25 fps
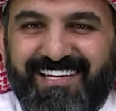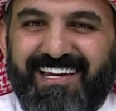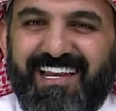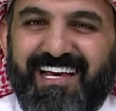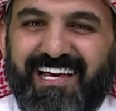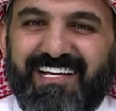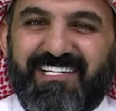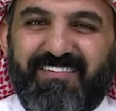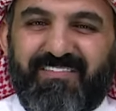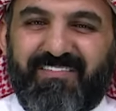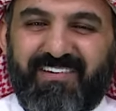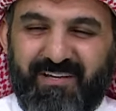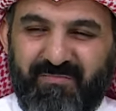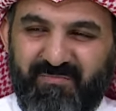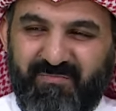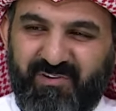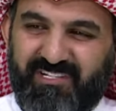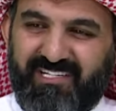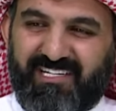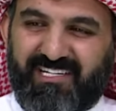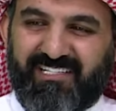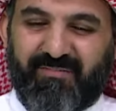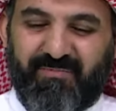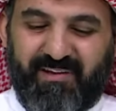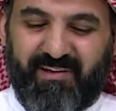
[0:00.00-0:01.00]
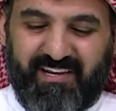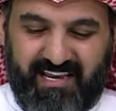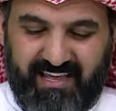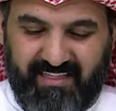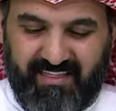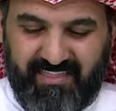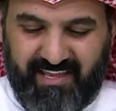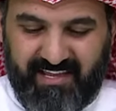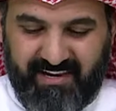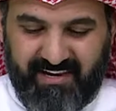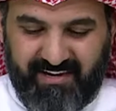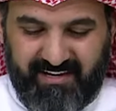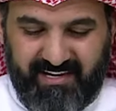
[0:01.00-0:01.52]
للاسف الكمبيوتر طبعا
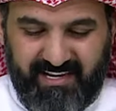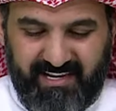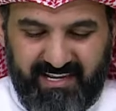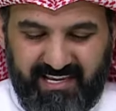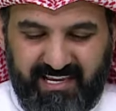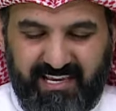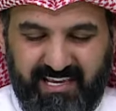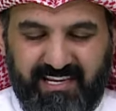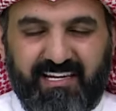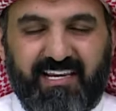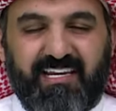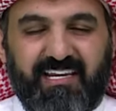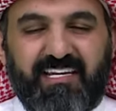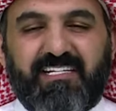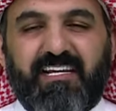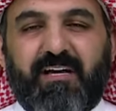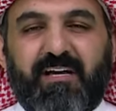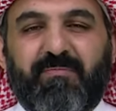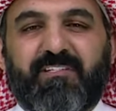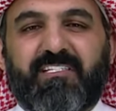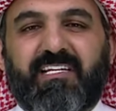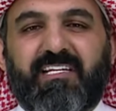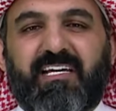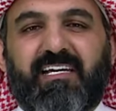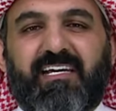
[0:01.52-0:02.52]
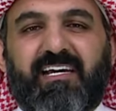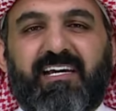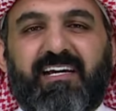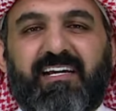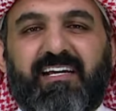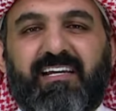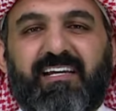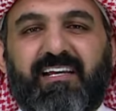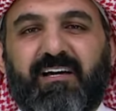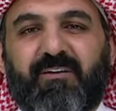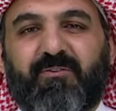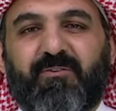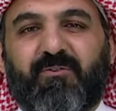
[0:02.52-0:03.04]
اظهر ان الاجابه الصحيحه هي
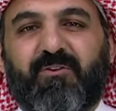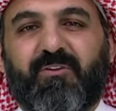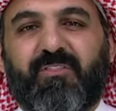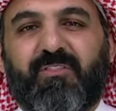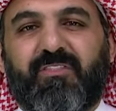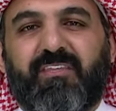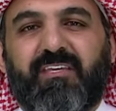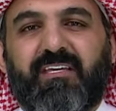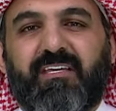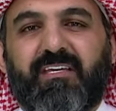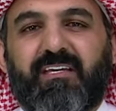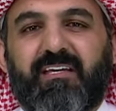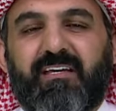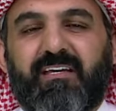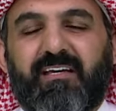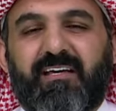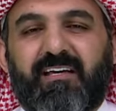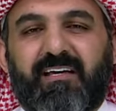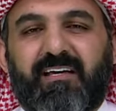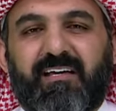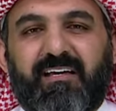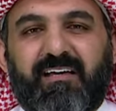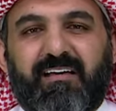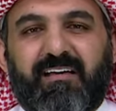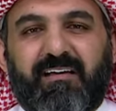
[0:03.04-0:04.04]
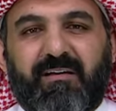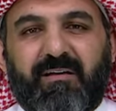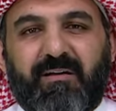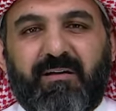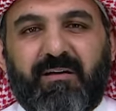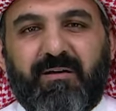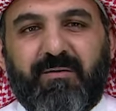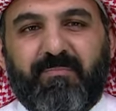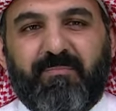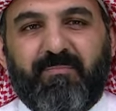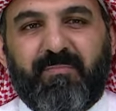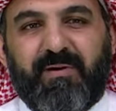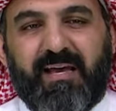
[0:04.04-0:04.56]
العروض
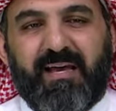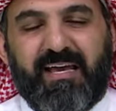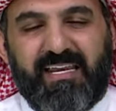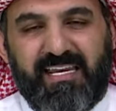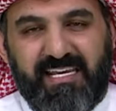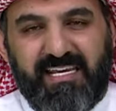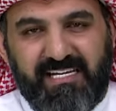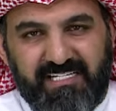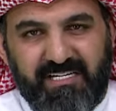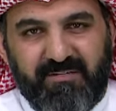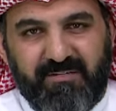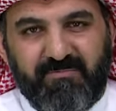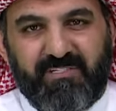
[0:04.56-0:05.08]
معليش يا